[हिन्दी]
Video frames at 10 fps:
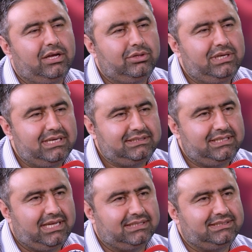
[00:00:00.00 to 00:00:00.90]
तो ये इसी
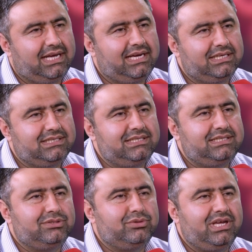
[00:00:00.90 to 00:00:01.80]
तरह से है कि जिन
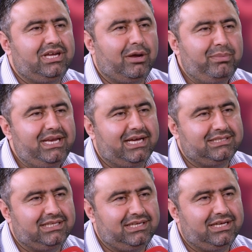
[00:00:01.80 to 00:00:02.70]
चीज़ों की कमी रह
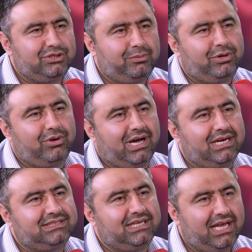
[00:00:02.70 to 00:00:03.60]
जाती है जो हमें
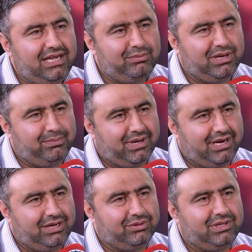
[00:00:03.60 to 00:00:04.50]
खुराक से नहीं मिल पा
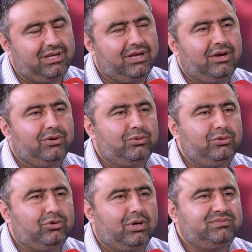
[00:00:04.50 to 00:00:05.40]
रही होती
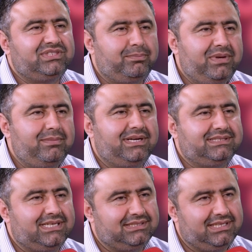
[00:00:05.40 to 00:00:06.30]
उनको हम
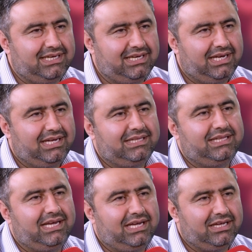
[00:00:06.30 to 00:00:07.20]
सप्लीमेंट्स के ज़रिए
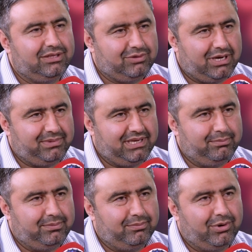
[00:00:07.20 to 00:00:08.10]
दे के तो आपकी
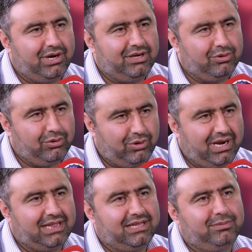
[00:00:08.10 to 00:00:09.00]
बॉडी को और
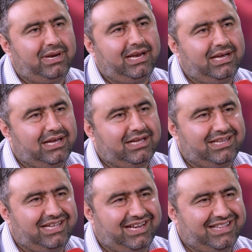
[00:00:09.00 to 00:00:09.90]
हेल्दी बनाने का किरदार